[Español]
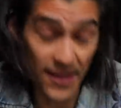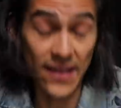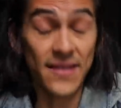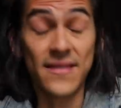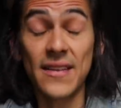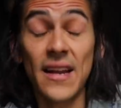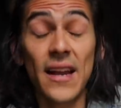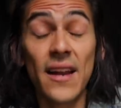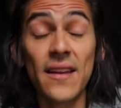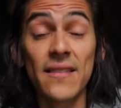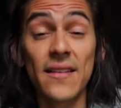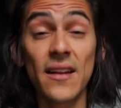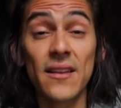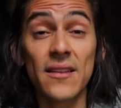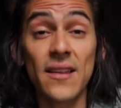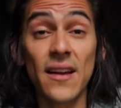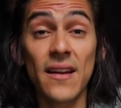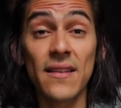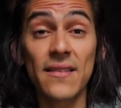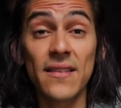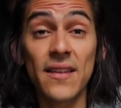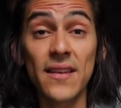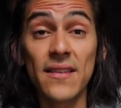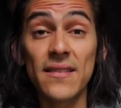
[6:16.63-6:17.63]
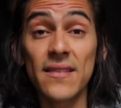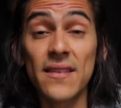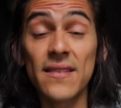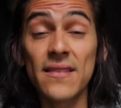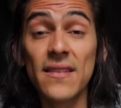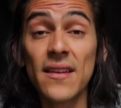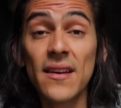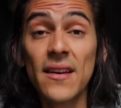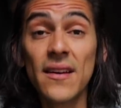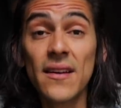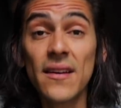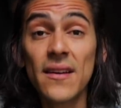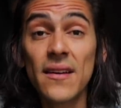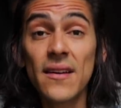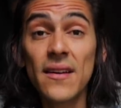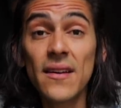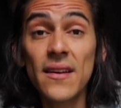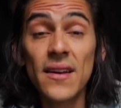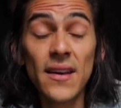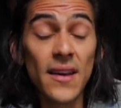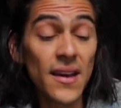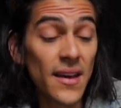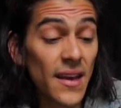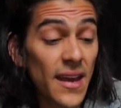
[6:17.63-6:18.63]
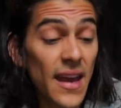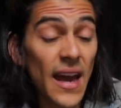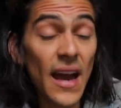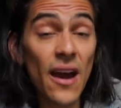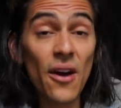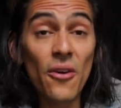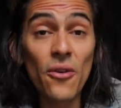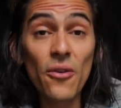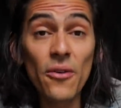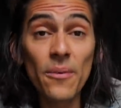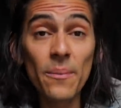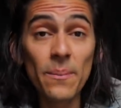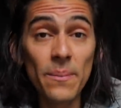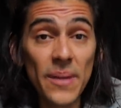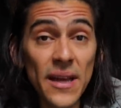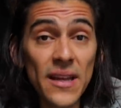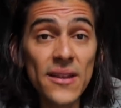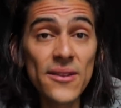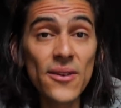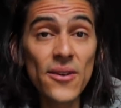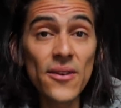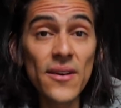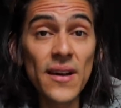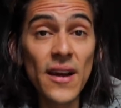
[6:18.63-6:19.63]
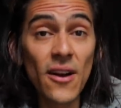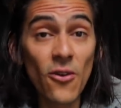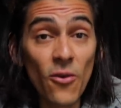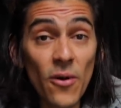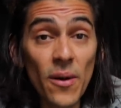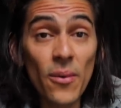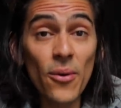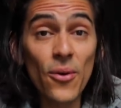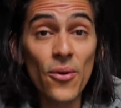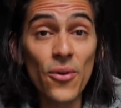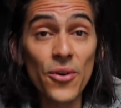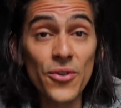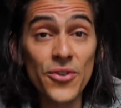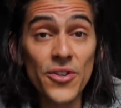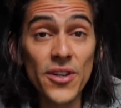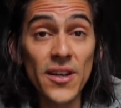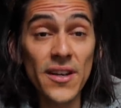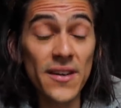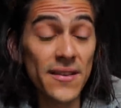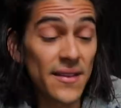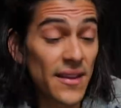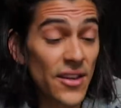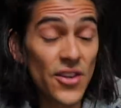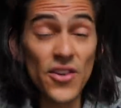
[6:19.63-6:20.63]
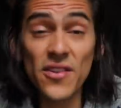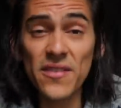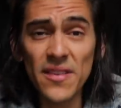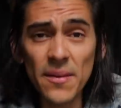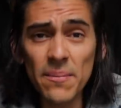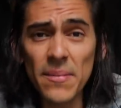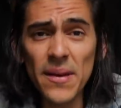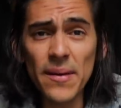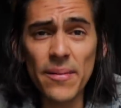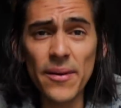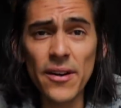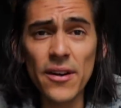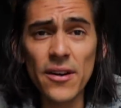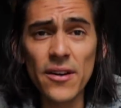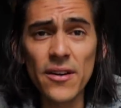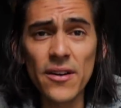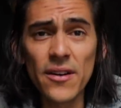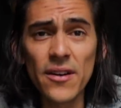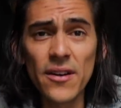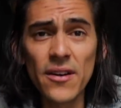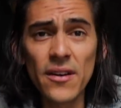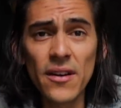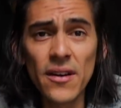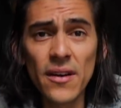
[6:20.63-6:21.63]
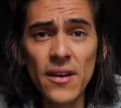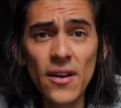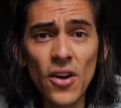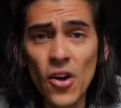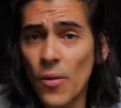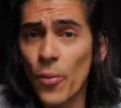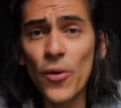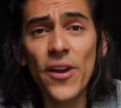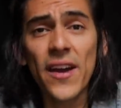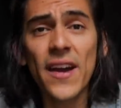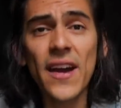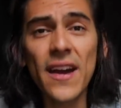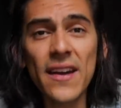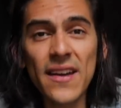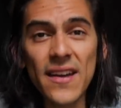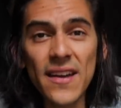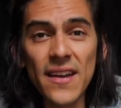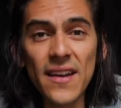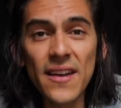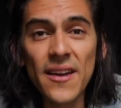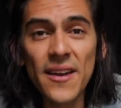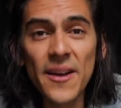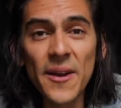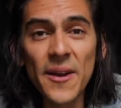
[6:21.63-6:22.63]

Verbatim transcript: te sales del trance y dices, ¿qué hago viendo el nuevo coche de Justin Bieber? ¿Cómo llegué aquí?